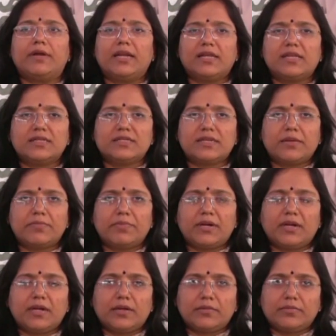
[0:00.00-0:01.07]
వాళ్ళకి
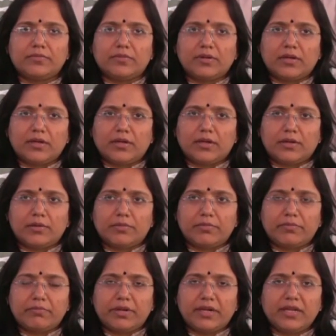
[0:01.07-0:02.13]
సరిపడా
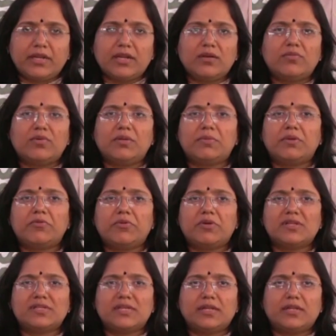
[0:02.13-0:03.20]
మెటీరియల్ కూడా మనం
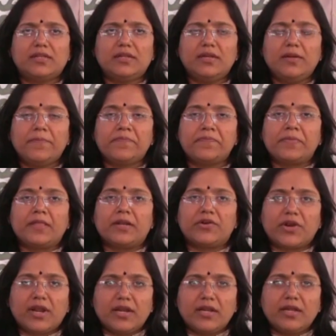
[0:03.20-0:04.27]
ఇవ్వడం జరిగింది
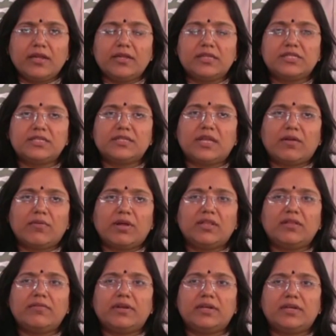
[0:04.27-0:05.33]
ట్రైనింగ్ ఇచ్చిన
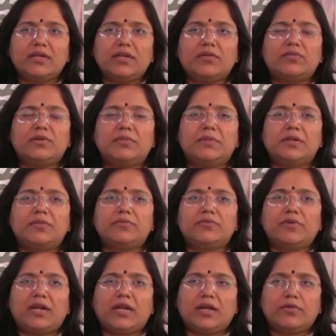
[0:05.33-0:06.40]
తర్వాత వెంటనే కూడా మనము
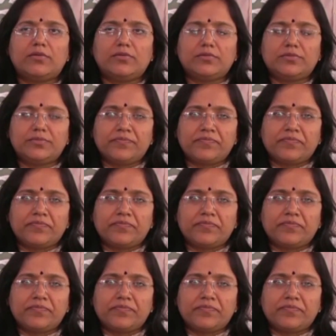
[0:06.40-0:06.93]
వాళ్ళకు